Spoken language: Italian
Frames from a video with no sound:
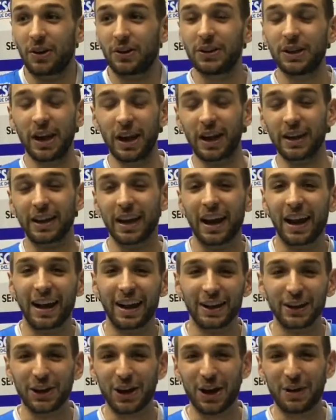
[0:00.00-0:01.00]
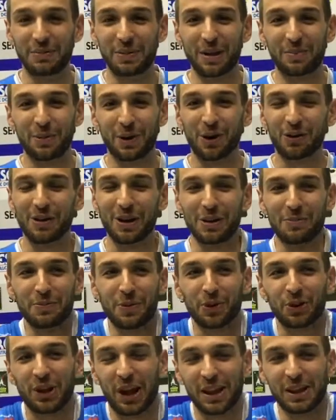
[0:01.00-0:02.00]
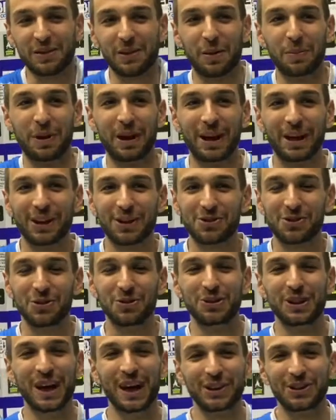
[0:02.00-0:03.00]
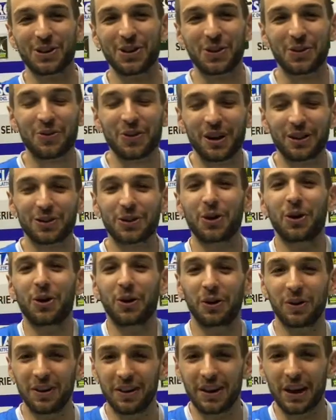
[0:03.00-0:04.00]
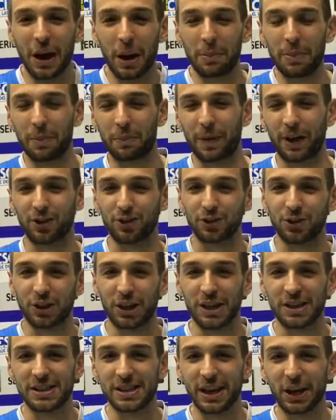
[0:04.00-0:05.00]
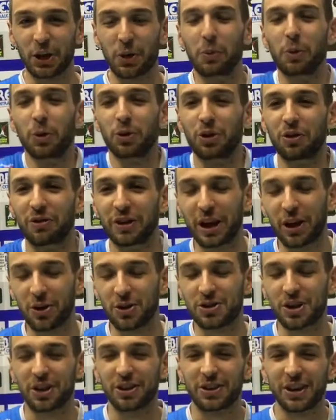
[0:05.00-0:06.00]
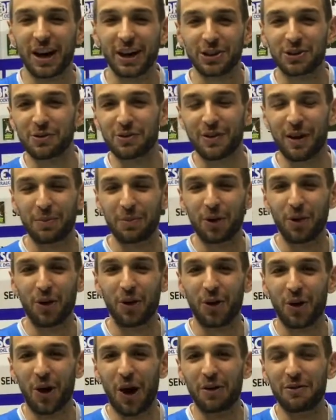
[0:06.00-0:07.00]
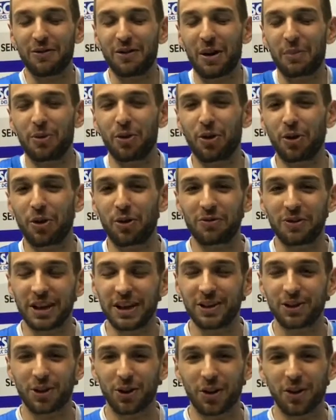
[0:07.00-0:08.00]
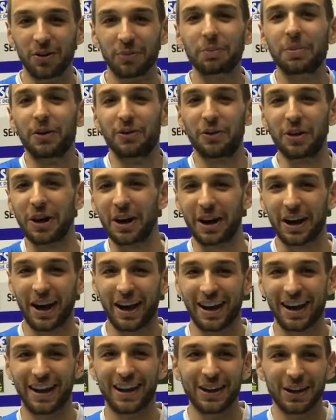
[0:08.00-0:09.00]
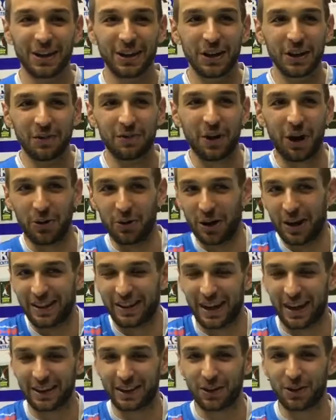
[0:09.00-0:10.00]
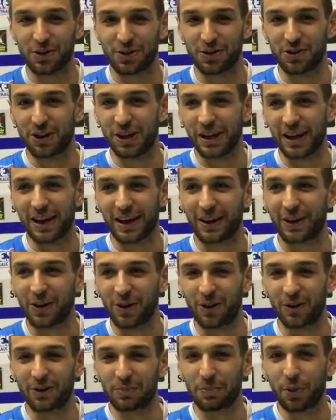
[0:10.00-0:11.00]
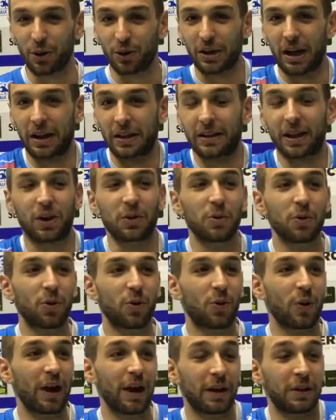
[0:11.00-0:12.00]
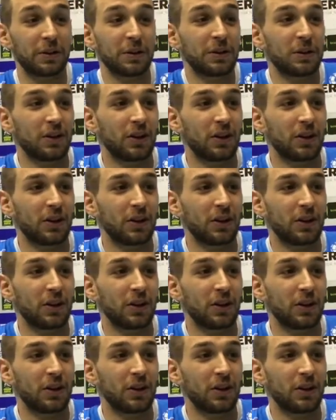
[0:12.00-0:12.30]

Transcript: Di là delle, della mia prova l'importante è avere il risultato in quanto abbiamo perso 3-0, Mondoviro già entrato, avevamo, avevamo, vinto, preferirei fare un'entrata così, ecco, importante comunque